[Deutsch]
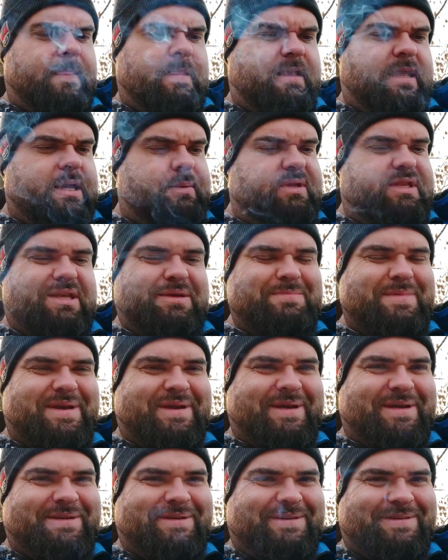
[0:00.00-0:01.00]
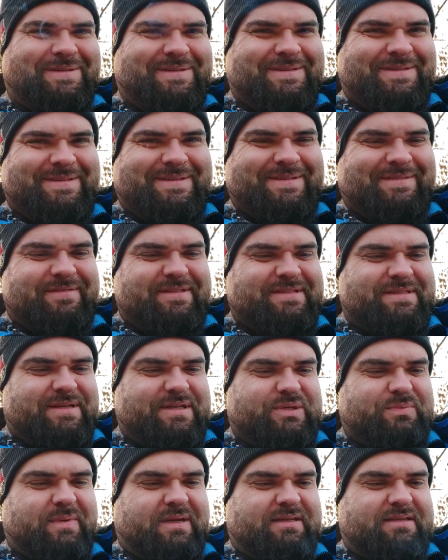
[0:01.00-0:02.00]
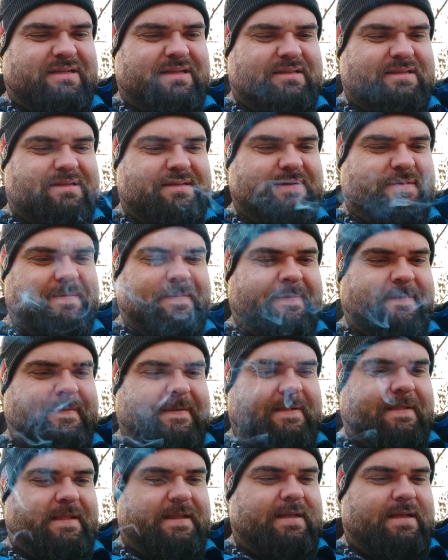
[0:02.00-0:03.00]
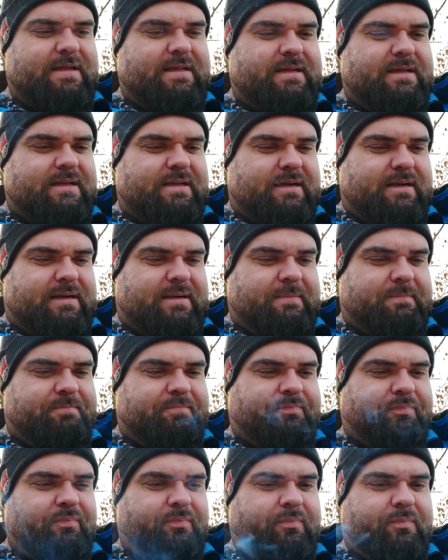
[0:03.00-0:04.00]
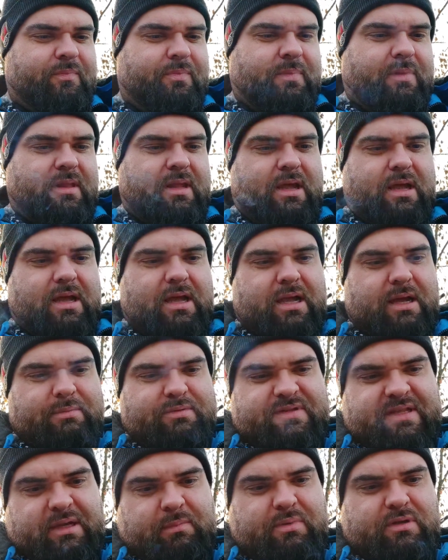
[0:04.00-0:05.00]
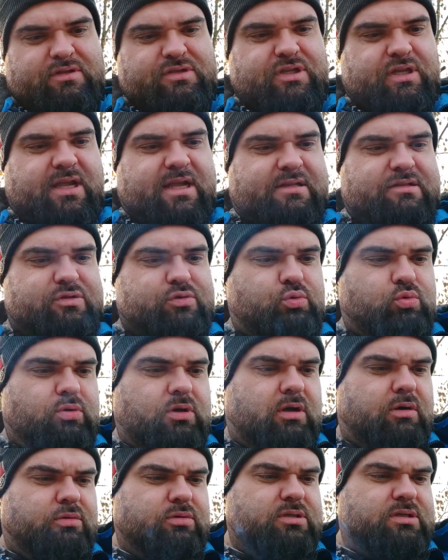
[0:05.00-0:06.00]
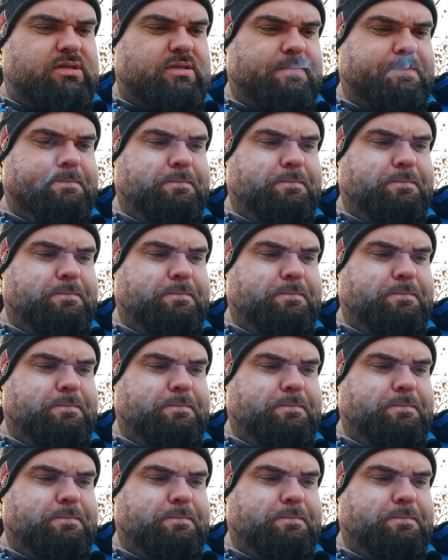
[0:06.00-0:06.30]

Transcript: Ich kann mich nicht mehr erinnern, wie sie geschmeckt hat. Ähm, aber das Deckblatt sieht ganz gut aus.